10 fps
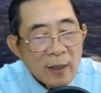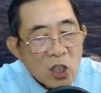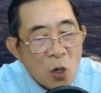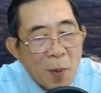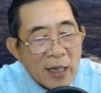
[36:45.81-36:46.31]

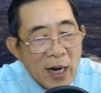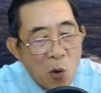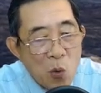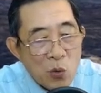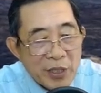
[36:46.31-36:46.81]
nó bắt
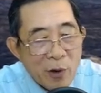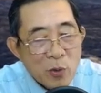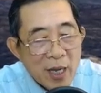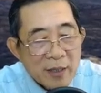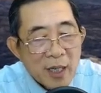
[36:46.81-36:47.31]
đầu réo
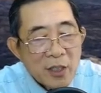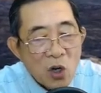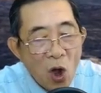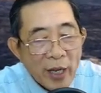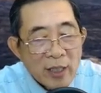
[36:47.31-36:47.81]
lên inh
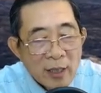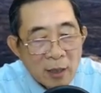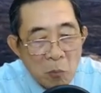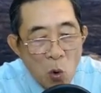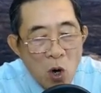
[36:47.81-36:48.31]
ỏi,
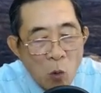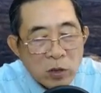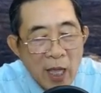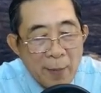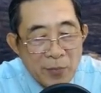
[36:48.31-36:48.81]
muốn hút
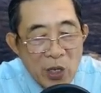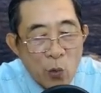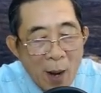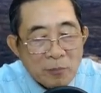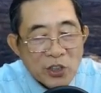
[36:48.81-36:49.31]
thêm nhiều
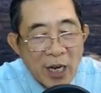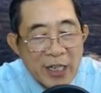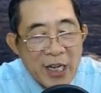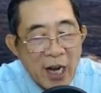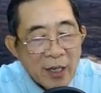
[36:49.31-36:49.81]
âm sát
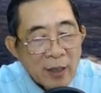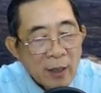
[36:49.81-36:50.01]
khí hơn.